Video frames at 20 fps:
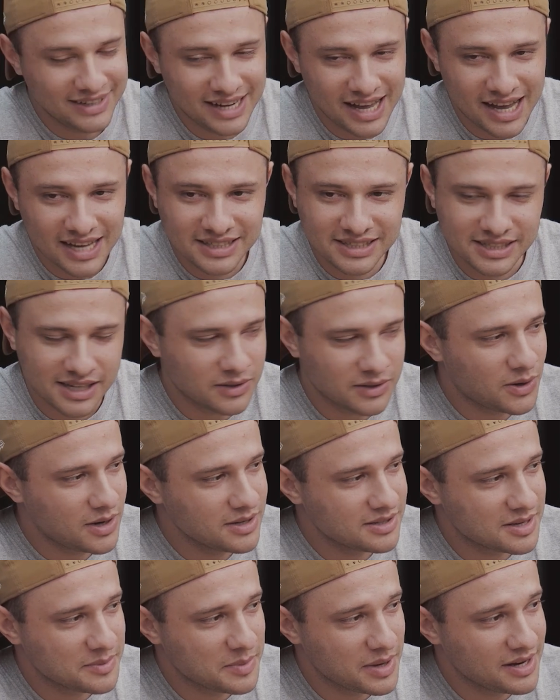Verdade, segue
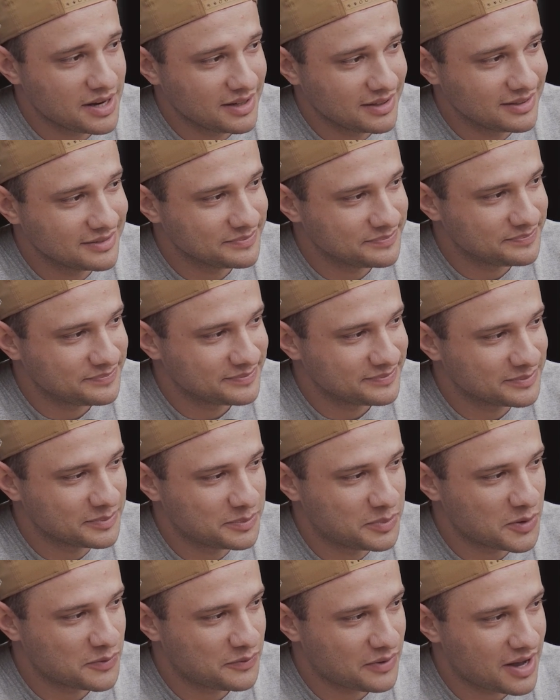nós também. Né? Eu
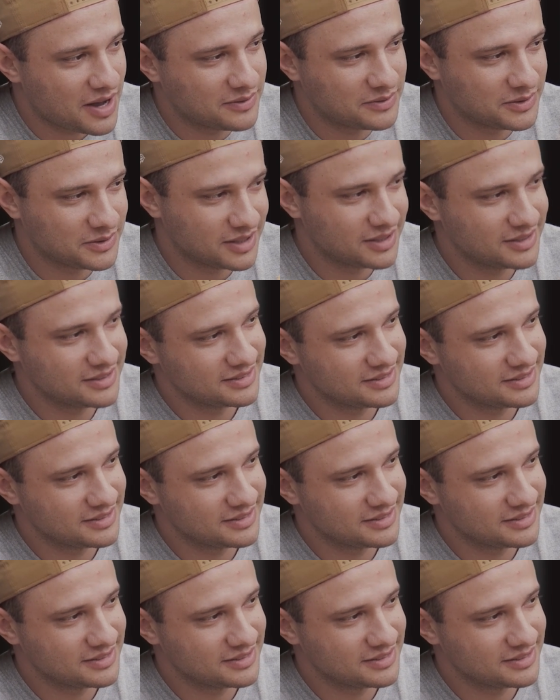acho Por bom, né? favor. né?